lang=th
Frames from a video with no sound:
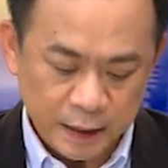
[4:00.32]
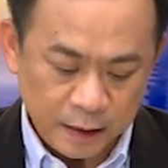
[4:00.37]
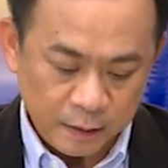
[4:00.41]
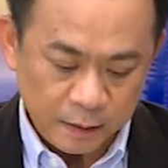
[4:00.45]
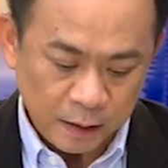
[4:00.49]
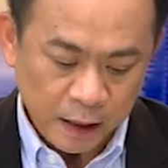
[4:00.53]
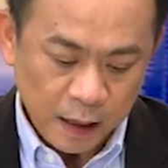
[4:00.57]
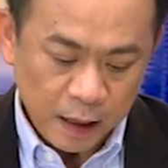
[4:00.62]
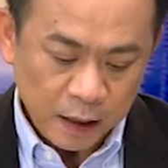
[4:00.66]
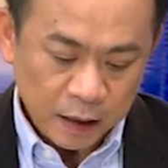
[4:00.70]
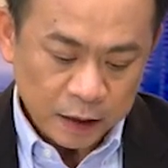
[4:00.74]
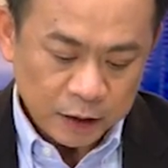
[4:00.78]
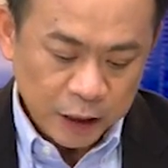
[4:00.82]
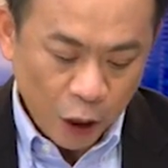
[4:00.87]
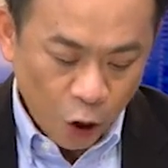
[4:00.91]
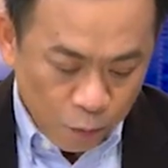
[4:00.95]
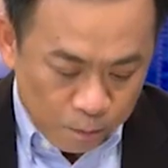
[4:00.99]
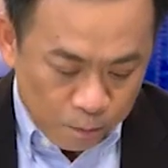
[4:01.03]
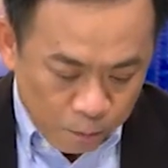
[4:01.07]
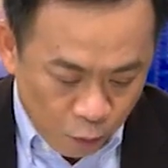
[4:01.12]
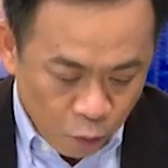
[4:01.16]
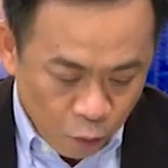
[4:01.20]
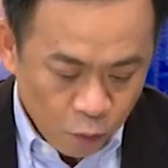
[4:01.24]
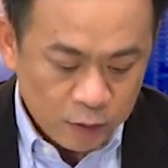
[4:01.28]
อย่างเช่น
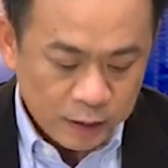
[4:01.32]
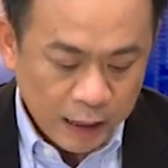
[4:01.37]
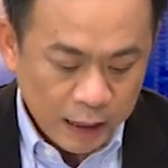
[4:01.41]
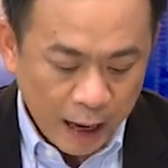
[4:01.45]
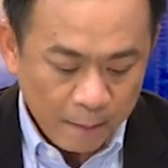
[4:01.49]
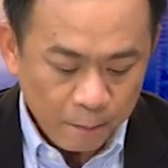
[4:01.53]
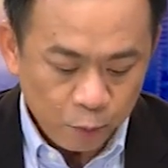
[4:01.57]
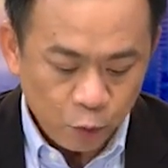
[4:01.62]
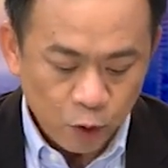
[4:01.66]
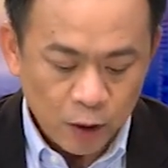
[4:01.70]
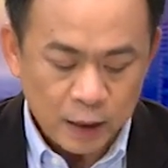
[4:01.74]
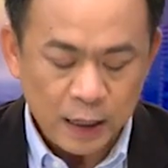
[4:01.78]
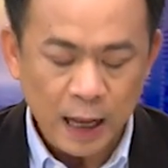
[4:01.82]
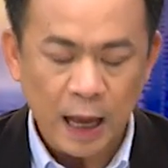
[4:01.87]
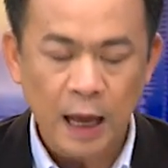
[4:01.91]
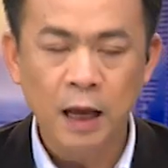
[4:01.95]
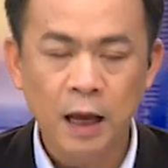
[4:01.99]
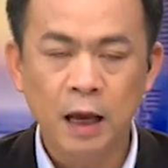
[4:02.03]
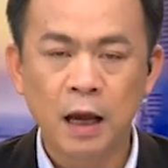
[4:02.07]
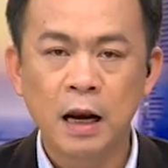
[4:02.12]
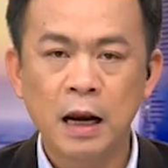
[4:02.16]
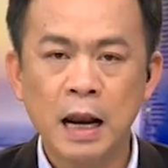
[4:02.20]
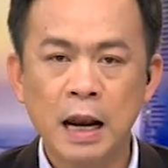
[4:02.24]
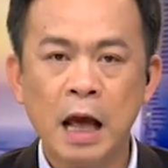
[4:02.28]
เตาปูนราชบุรณะ
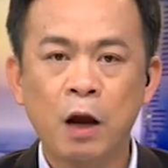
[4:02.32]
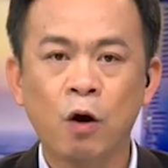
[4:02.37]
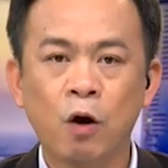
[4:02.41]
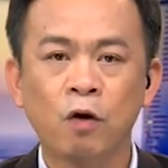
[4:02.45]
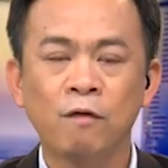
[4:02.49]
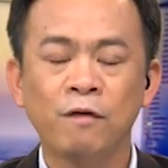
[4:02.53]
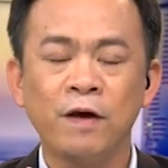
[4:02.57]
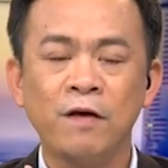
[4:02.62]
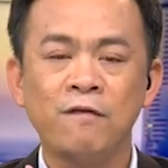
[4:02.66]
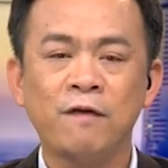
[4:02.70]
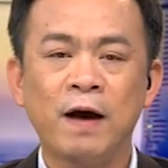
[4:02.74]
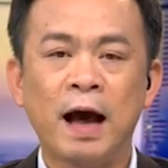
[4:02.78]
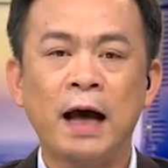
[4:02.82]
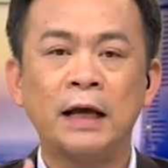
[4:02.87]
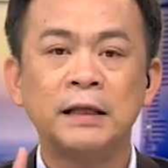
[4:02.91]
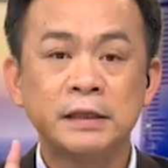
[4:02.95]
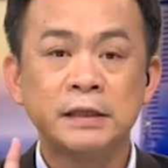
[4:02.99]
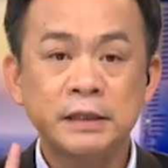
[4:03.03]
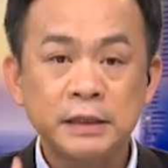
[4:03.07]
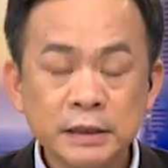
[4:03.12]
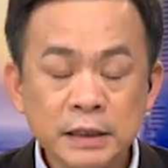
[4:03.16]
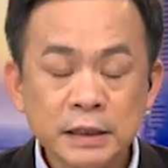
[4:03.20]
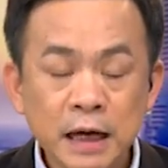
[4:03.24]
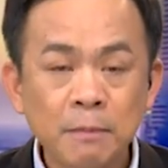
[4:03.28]
และก็รถไฟฟ้า
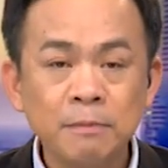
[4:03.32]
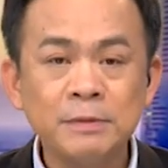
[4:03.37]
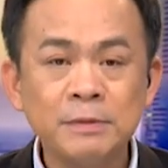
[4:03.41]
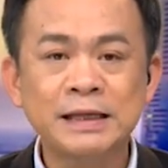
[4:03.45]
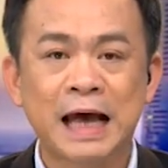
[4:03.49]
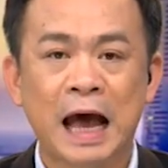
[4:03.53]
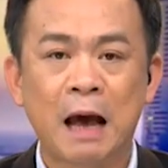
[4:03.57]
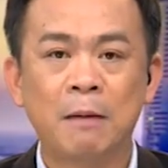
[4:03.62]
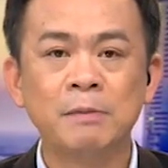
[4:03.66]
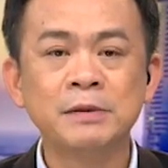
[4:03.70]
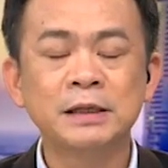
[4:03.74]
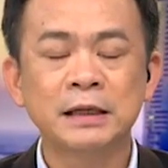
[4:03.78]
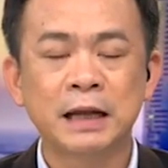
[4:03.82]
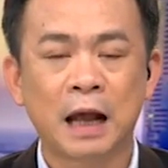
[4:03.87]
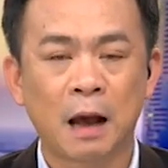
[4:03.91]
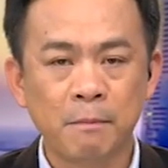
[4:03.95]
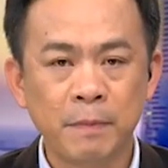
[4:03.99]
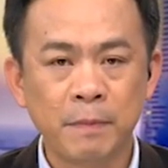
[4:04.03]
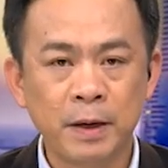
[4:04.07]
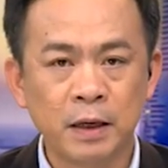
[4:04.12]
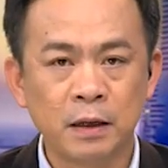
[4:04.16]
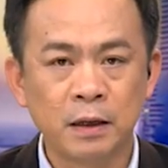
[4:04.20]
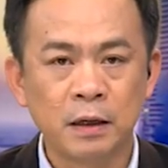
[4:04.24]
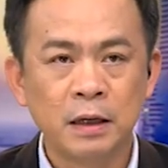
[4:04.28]
เชื่อมสามส
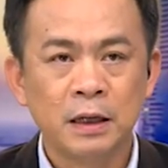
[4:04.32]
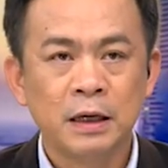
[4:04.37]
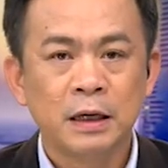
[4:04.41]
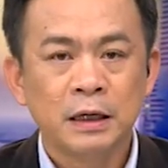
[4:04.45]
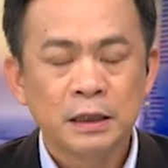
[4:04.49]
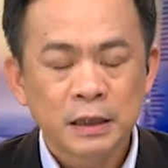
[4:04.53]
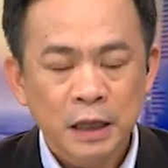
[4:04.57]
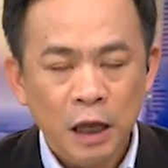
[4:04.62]
นามบิน